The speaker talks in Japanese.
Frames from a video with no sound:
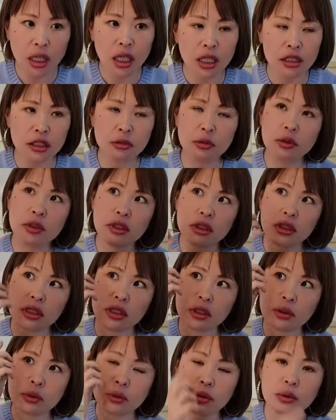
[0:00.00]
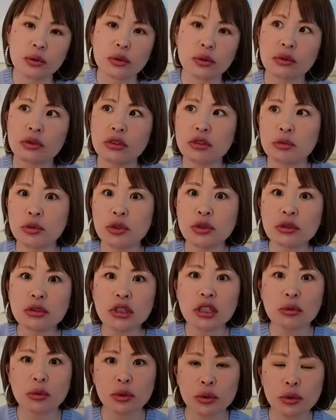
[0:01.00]
自分自身が想像するものと
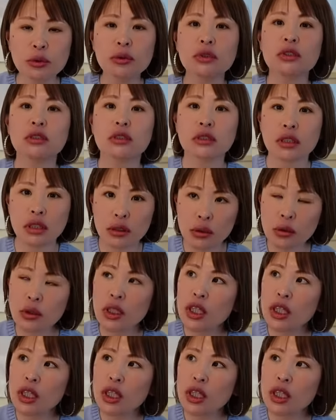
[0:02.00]
かもそうですけど、